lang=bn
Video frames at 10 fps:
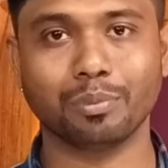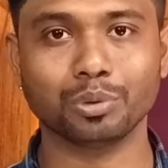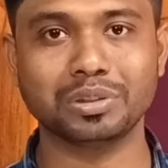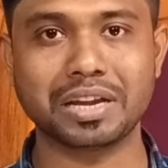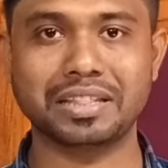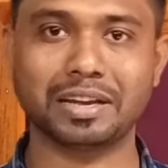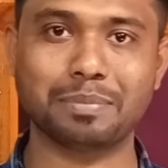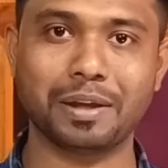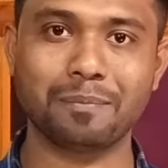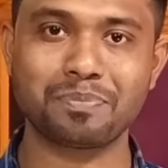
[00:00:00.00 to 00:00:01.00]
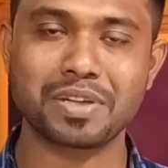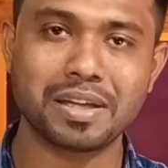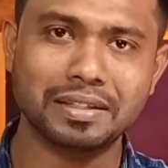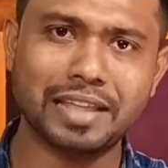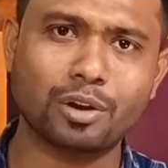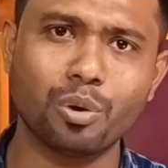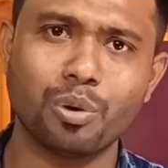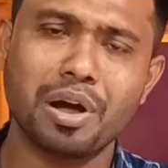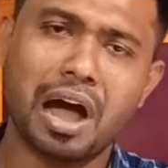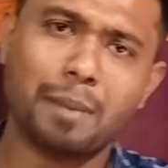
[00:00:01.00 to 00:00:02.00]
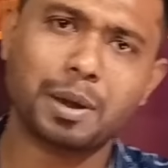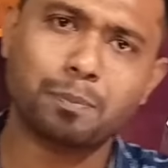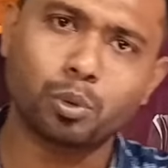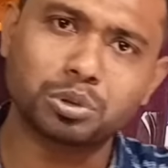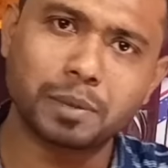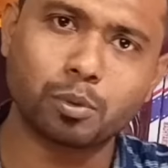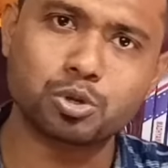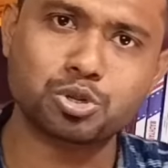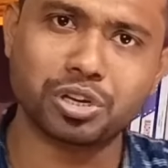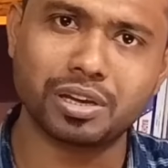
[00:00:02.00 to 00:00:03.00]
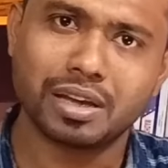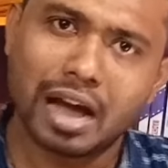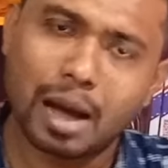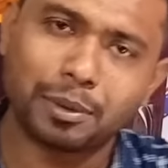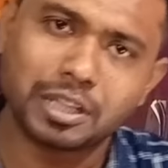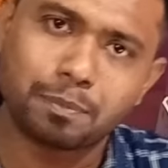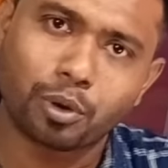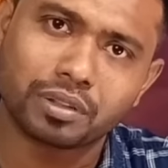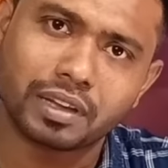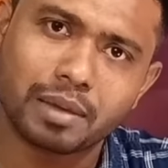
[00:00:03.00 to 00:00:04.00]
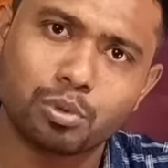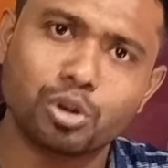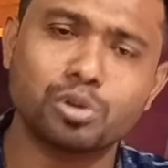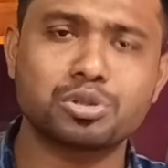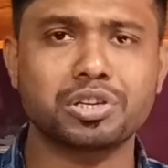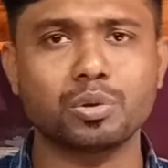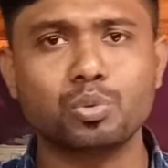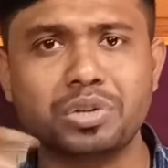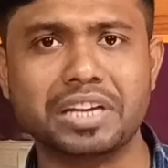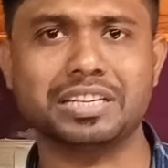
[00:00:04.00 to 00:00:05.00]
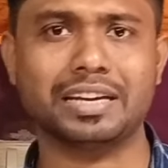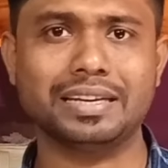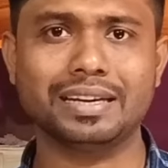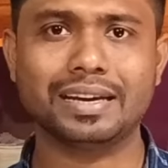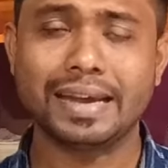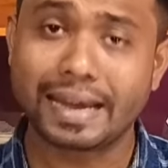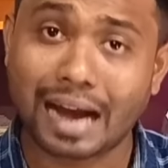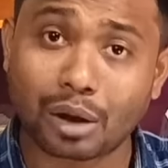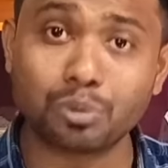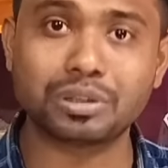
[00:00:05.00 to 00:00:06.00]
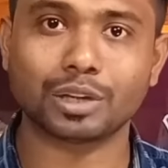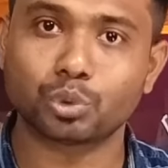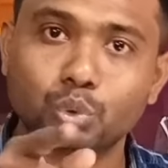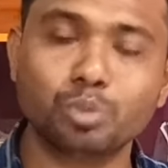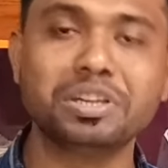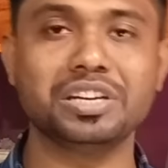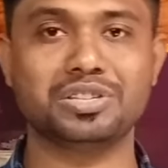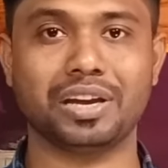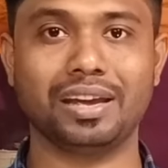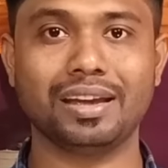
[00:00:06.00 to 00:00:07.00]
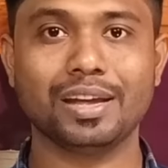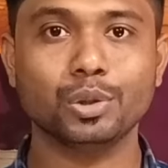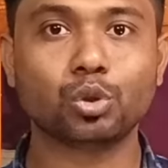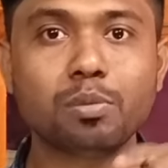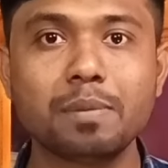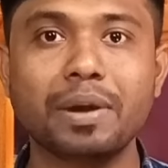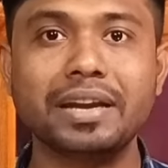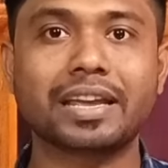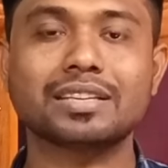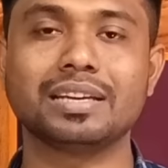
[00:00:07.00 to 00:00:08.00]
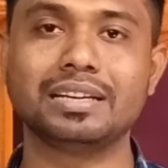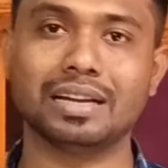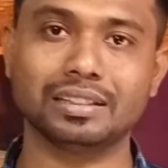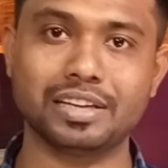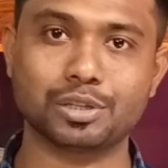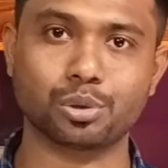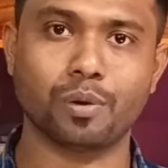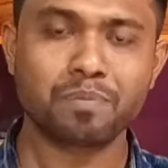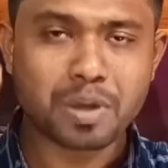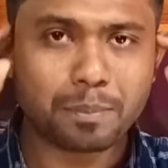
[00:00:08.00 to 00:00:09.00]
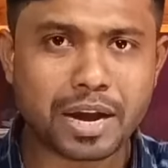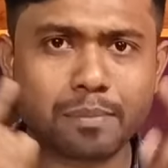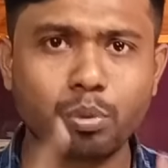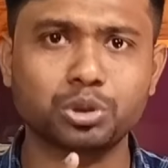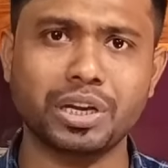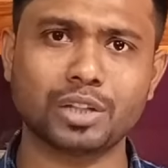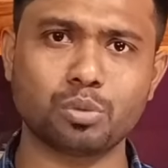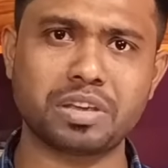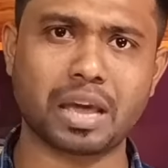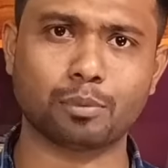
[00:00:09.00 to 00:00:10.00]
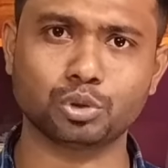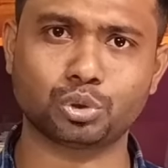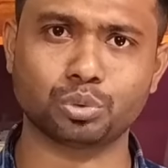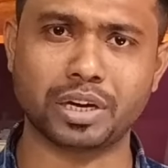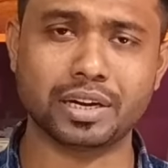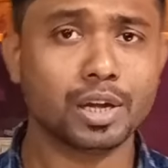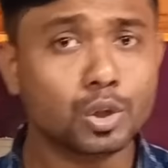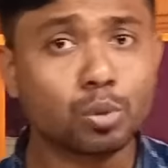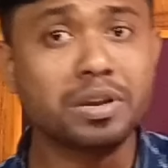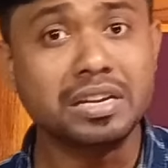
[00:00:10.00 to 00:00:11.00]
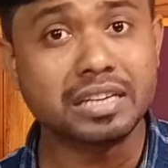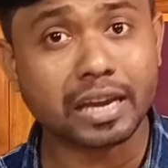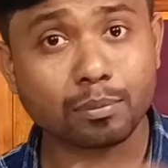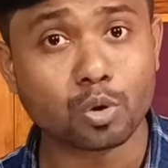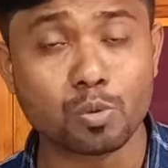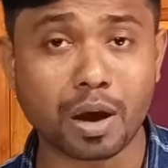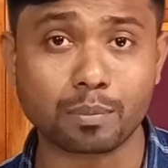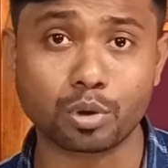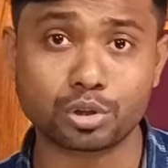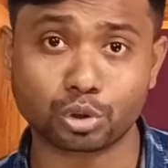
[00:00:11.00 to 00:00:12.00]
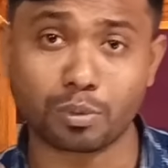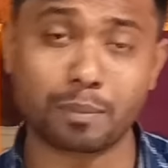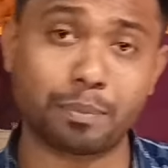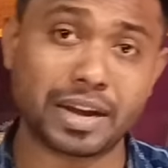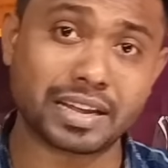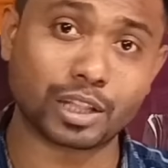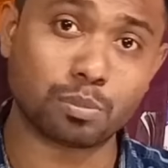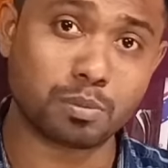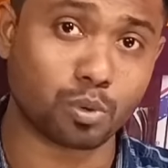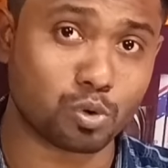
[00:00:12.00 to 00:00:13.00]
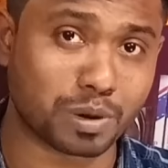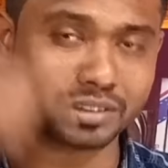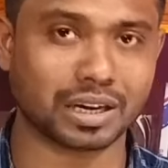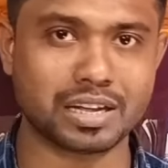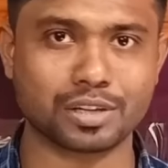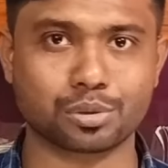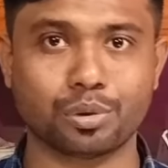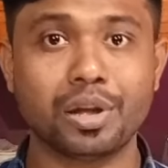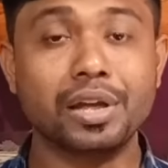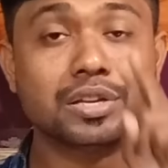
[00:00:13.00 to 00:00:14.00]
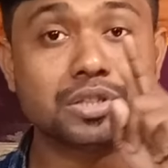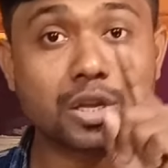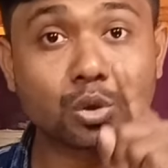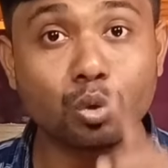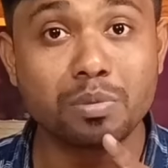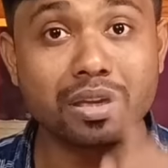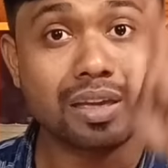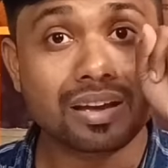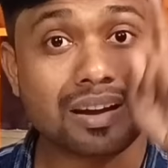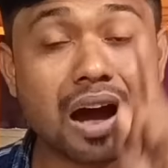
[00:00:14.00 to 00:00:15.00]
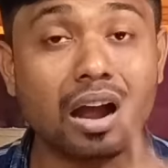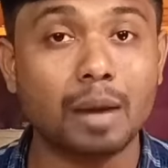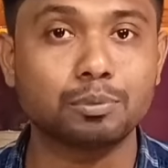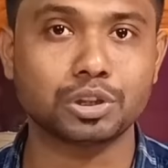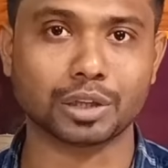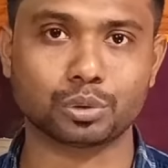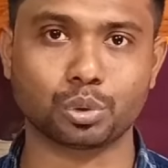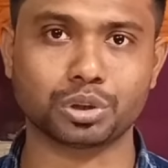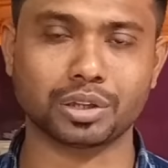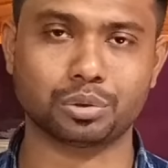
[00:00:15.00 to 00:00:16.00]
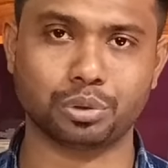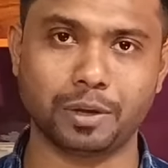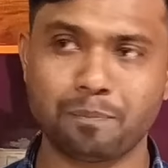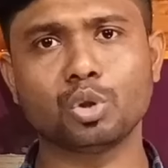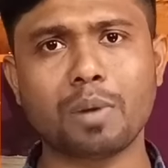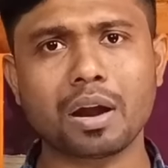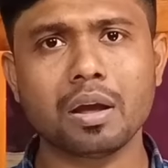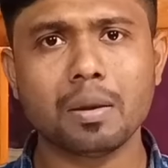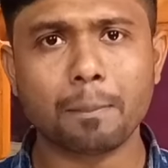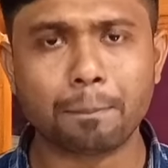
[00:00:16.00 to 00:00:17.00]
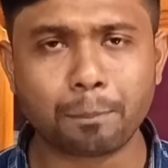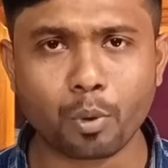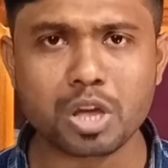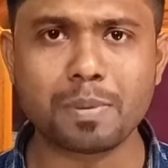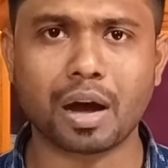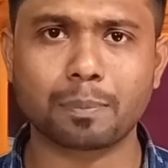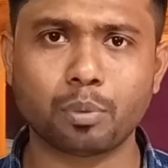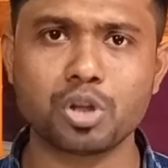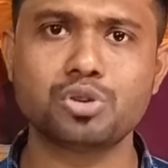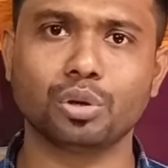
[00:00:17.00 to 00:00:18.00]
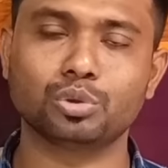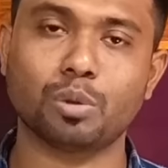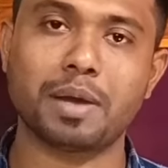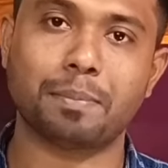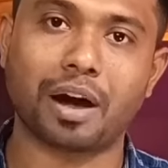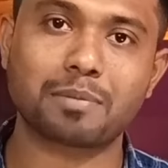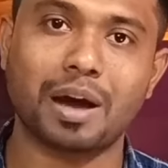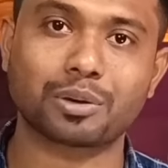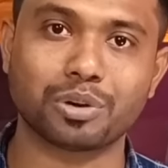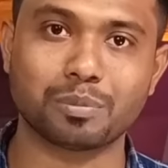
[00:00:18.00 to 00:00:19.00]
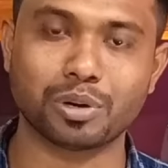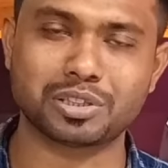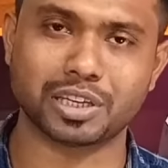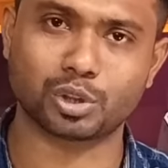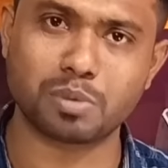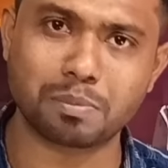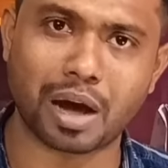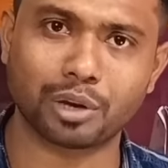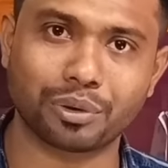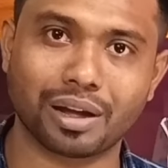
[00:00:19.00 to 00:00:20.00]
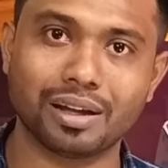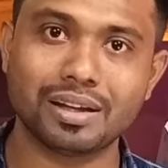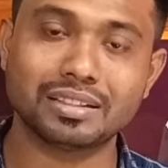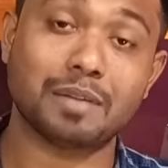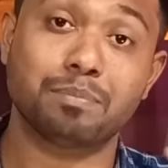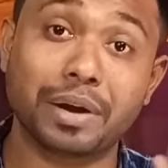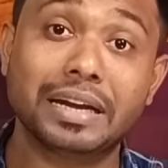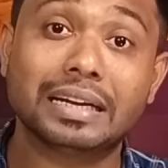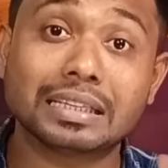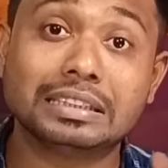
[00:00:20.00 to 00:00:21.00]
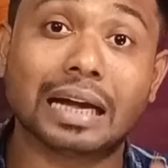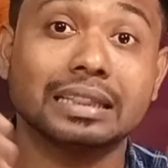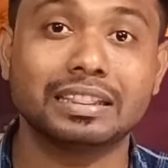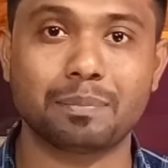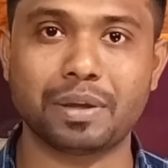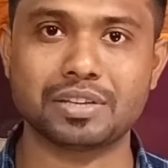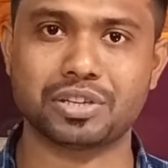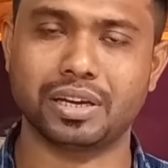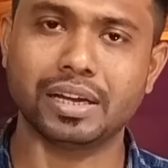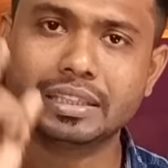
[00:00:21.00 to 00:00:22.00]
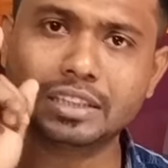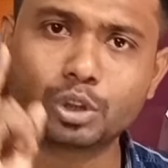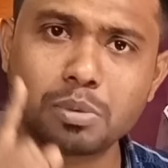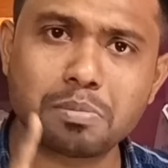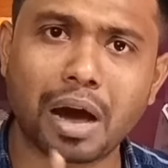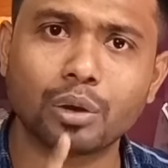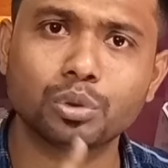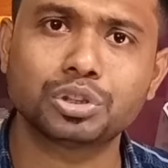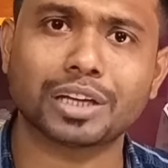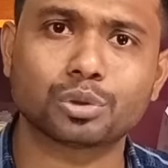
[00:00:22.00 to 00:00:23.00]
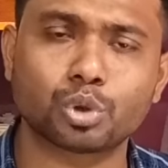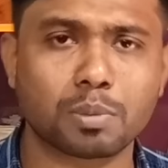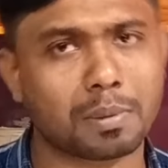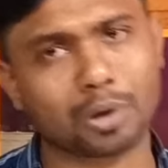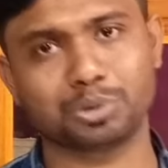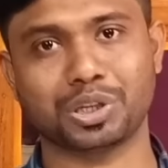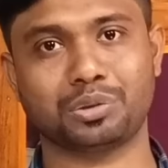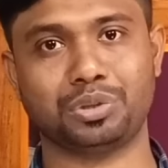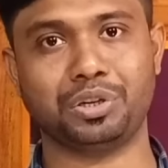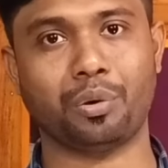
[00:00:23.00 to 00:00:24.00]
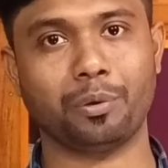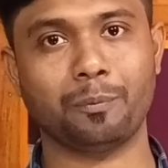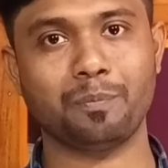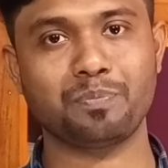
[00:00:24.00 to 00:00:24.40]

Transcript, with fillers: মন দিয়ে দেখবে দেখো আমরা পড়তে বসছি আমাদের পড়া থেকে মনে হচ্ছে যেন উঠে যাই কারণটা তুমি নিজে তুমি ব্রেনকে সিগনাল দিয়েছো ব্রেন বোঝে না তুমি কেমন স্টুডেন্ট তুমি নিজেকে বহুবার বলেছো তোমার ব্রেনকে তুমি বহুবার জানিয়েছো যে তুমি খারাপ ছাত্রছাত্রী তোমার পরিবার পরিজন তোমায় বারবার করে বলেছে তুমি ভালো না তাই ব্রেনটা জানতে পেয়েছে যে তুমি ভালো ছাত্র বা ভালো ছাত্রী নও